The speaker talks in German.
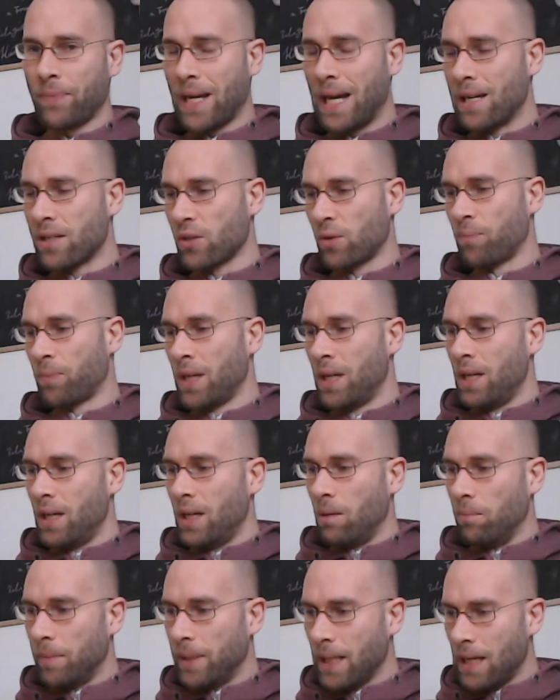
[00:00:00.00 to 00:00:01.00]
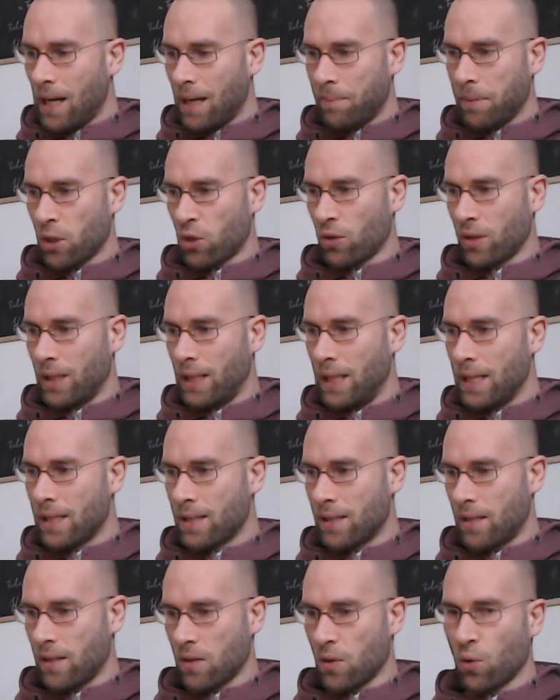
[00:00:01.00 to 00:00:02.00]
Also, im Titel habt ihr schon
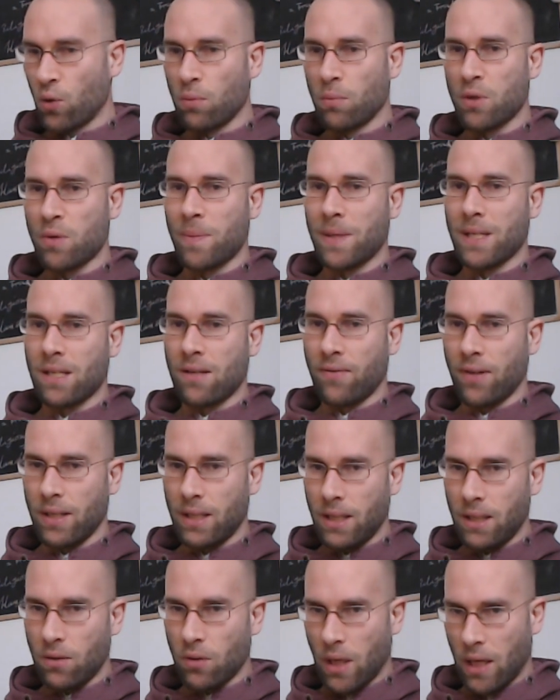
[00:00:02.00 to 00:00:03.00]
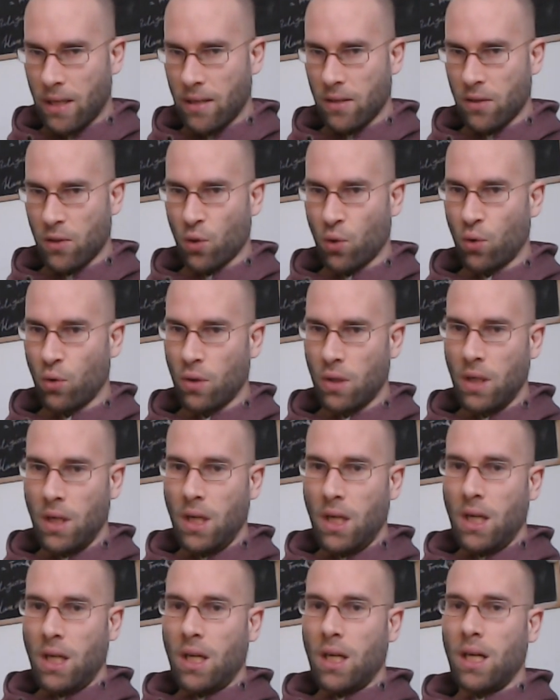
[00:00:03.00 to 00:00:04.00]
gelesen, Testosteron muss man sich verdienen oder Testosteron
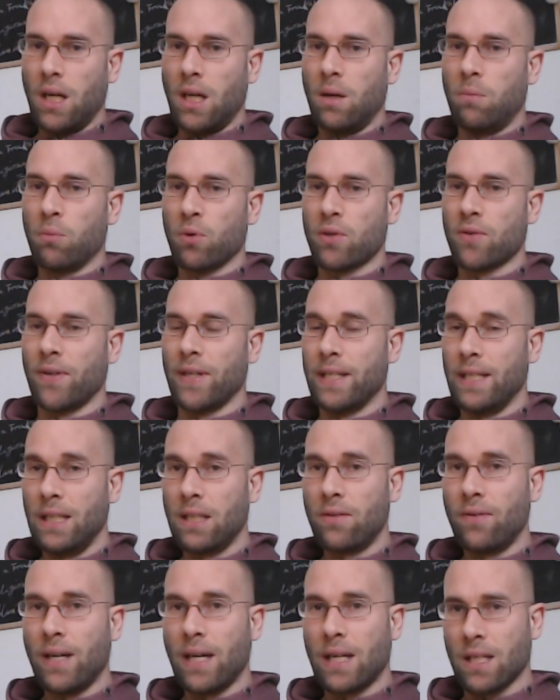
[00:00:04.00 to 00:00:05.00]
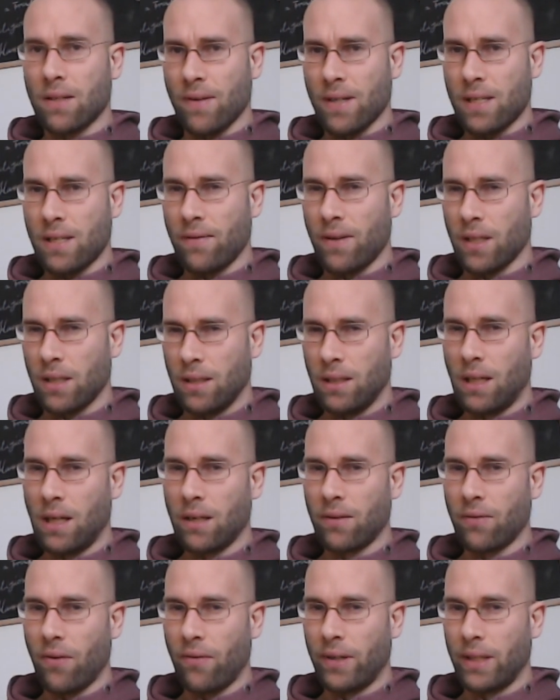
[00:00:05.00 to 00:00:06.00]
äh, muss verdient werden. Ich weiß nicht, welchen Titel
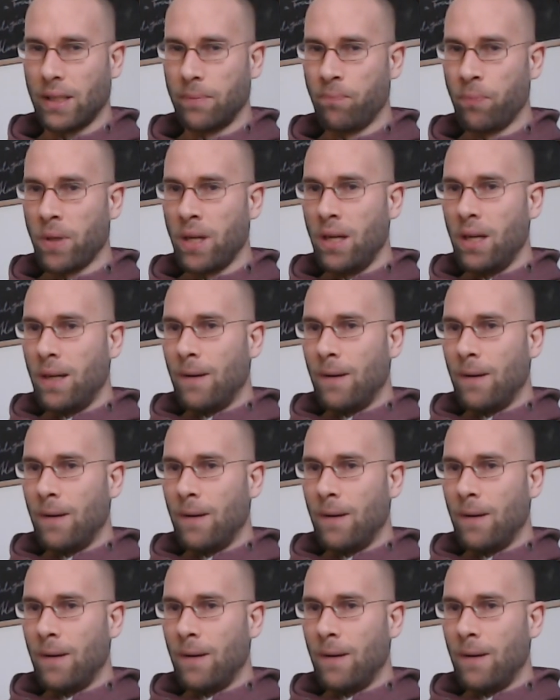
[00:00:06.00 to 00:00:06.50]
ich verwende.